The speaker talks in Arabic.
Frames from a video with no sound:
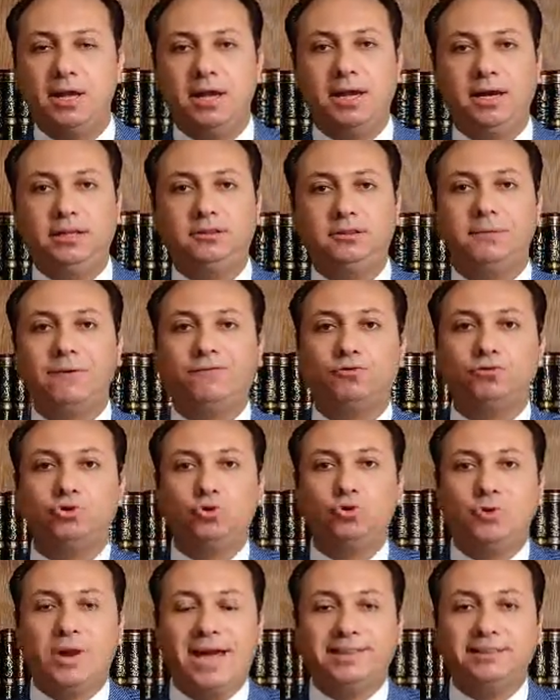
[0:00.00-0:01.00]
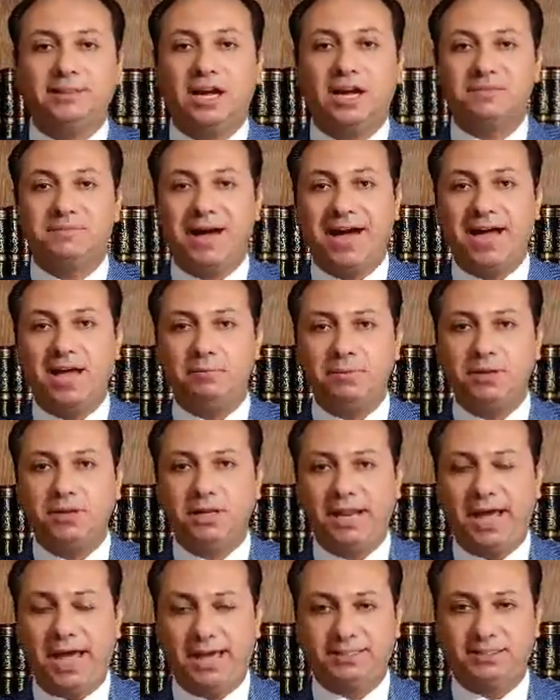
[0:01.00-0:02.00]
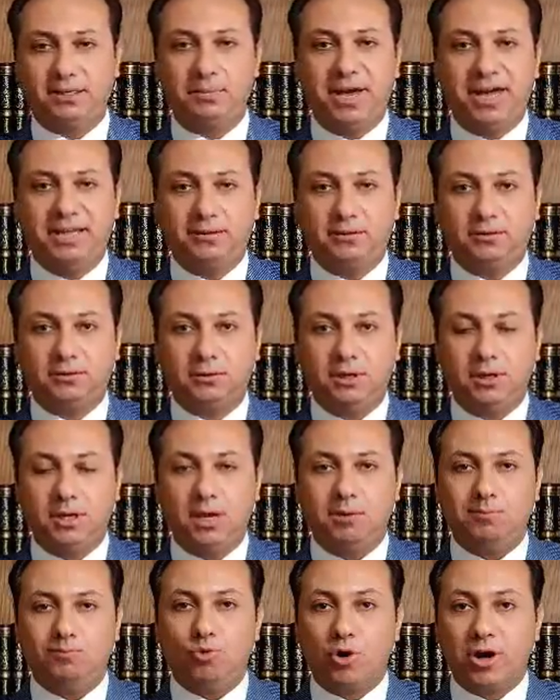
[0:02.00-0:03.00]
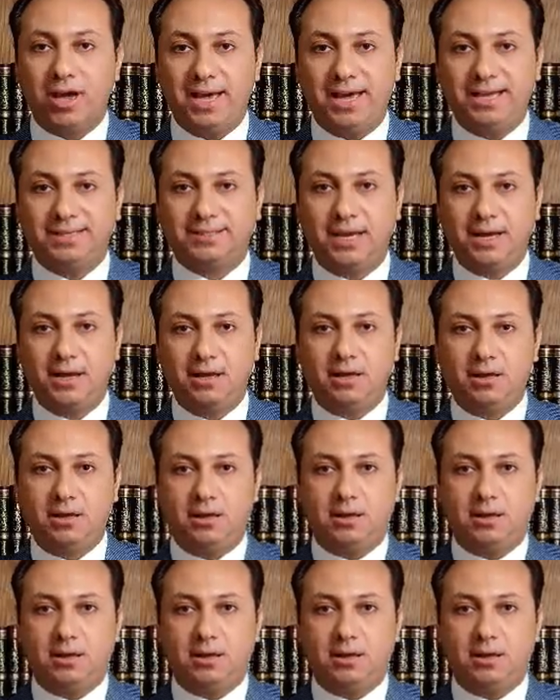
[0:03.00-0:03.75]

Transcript: انت المفروض يكون عندك معامل للحاسبات مجهزه